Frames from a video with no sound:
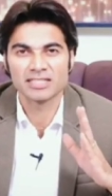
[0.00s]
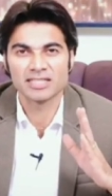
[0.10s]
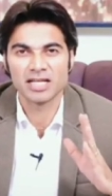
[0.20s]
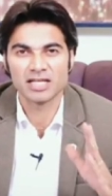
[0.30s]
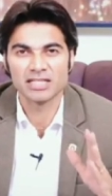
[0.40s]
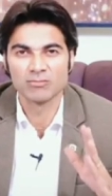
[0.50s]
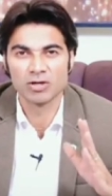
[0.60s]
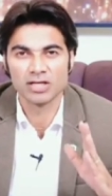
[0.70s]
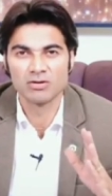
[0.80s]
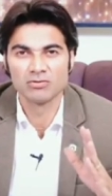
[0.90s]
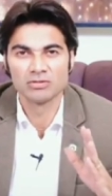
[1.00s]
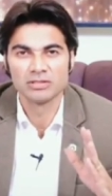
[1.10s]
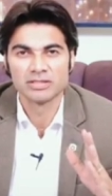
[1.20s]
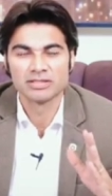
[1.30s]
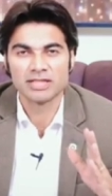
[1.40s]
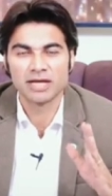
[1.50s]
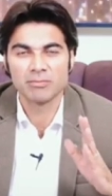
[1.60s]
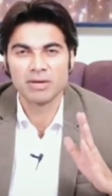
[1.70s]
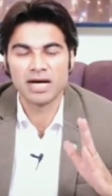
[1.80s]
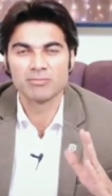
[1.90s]
अरे तेरे लिए बोल रहा हूं
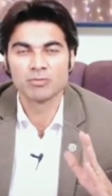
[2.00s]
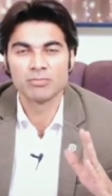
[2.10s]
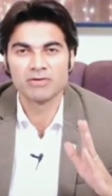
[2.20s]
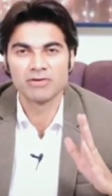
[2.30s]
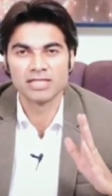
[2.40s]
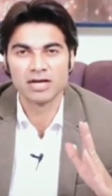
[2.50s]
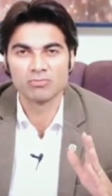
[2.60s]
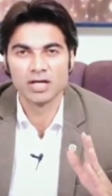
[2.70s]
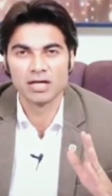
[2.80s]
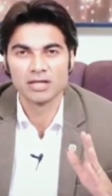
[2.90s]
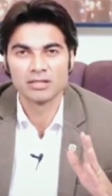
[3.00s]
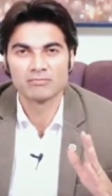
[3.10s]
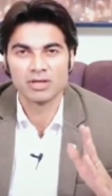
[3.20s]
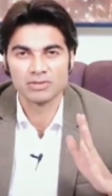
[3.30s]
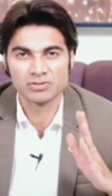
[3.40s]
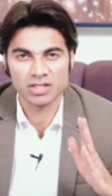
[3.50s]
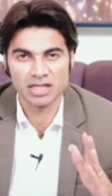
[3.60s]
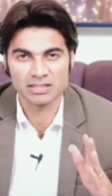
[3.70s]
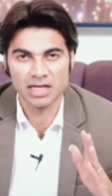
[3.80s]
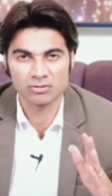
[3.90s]
तेरा बाप हूं मैं वहीं आऊंगा
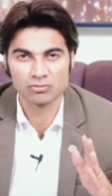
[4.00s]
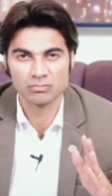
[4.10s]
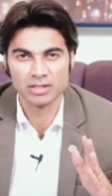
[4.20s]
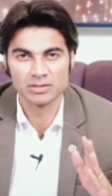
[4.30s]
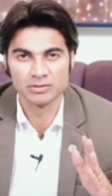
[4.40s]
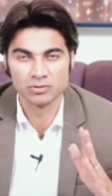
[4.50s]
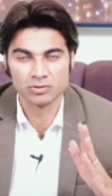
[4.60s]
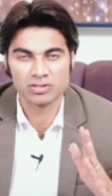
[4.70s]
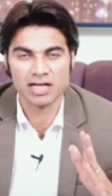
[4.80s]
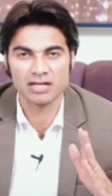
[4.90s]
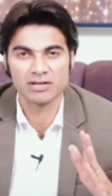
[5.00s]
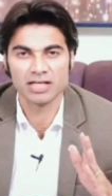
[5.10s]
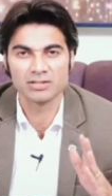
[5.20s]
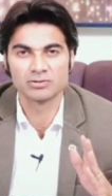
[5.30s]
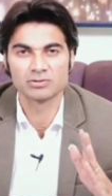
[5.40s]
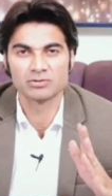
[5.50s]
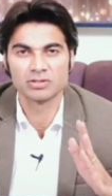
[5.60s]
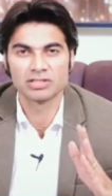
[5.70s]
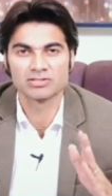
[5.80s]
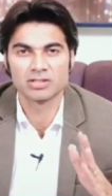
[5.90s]
परमेश्वर का दास हूं मैं न्यूज चैनल वाले जो
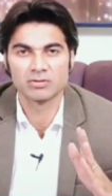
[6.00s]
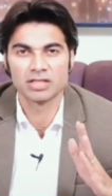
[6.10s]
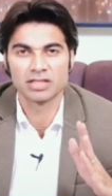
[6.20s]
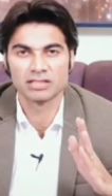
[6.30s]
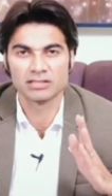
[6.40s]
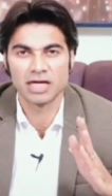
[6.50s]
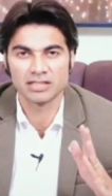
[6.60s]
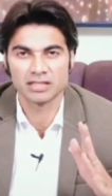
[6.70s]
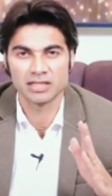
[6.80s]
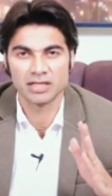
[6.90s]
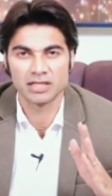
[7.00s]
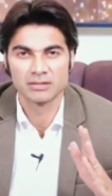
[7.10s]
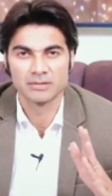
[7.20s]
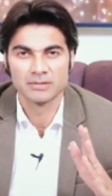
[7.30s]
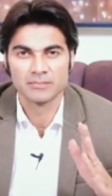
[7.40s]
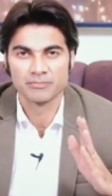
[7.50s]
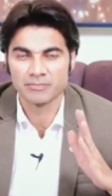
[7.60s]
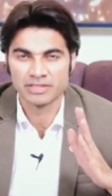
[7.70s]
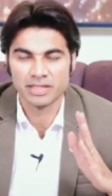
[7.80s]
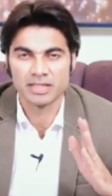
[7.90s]
तू क्रिश्चियन होने का नाटक कर रहा है
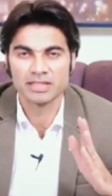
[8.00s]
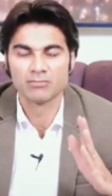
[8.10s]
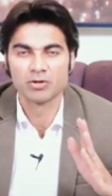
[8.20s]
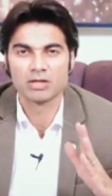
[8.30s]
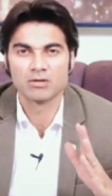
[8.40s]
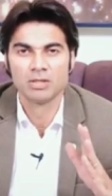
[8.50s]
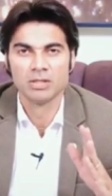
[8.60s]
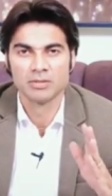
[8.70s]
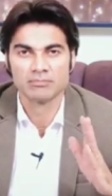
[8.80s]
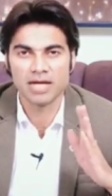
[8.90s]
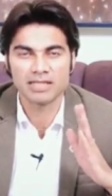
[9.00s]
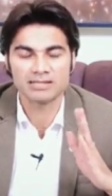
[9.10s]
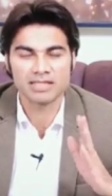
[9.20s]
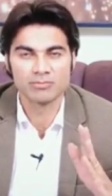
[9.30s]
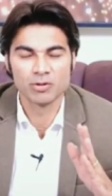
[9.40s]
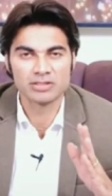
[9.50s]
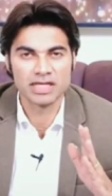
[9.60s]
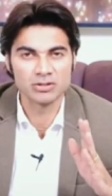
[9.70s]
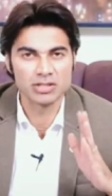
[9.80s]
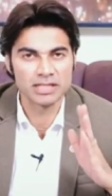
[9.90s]
मैं तेरे लिए बोल रहा हूं मैं आज तक
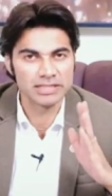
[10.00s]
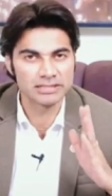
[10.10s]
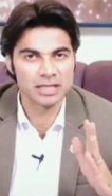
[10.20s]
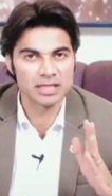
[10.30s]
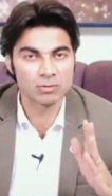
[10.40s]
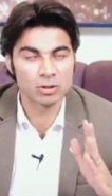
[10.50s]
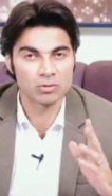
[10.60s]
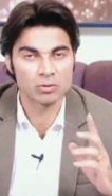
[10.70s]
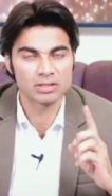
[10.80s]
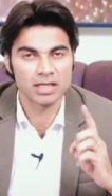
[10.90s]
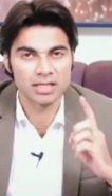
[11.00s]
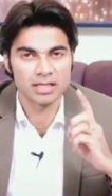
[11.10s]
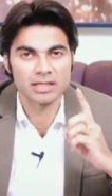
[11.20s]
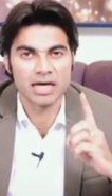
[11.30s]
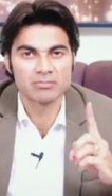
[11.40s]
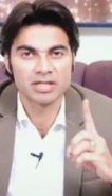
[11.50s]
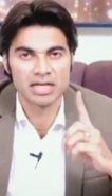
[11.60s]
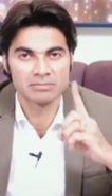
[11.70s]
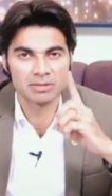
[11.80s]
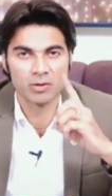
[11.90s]
बोलता नहीं हूं लेकिन तेरे लिए बोल रहा हूं खुदा के काम
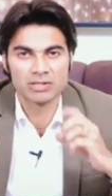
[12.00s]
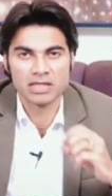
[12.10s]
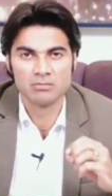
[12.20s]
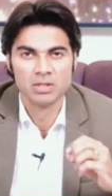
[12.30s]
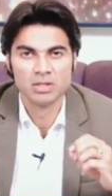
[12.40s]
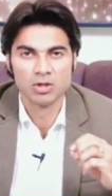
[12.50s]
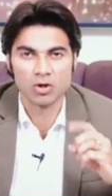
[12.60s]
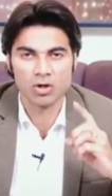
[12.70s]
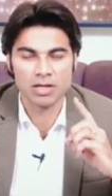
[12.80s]
के लिए मैं बोलता हूं